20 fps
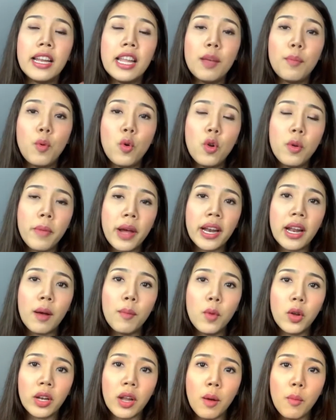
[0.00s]
ที่พูดมา
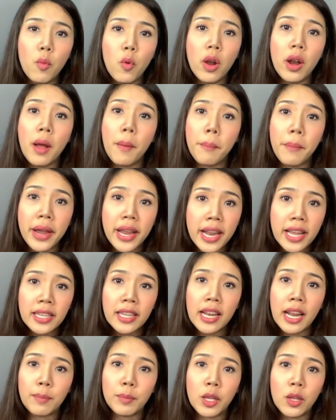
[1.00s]
ทั้งหมดทั้งมวลไม่ได้
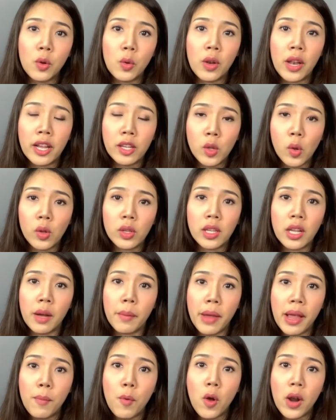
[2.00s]
สนับสนุนและส่งเส
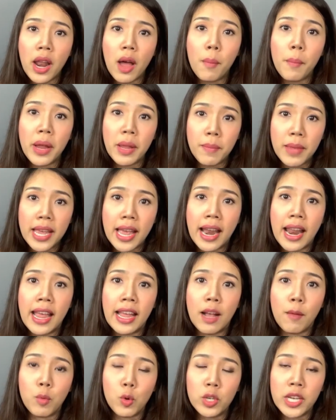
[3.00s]
ริมให้พวกเราไปมีอะไร
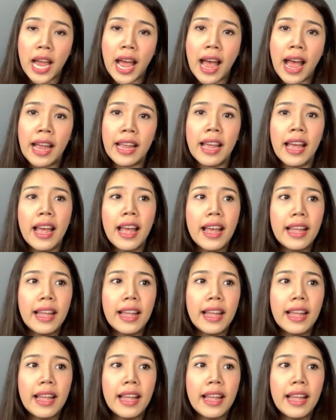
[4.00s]
กับผู้ชาย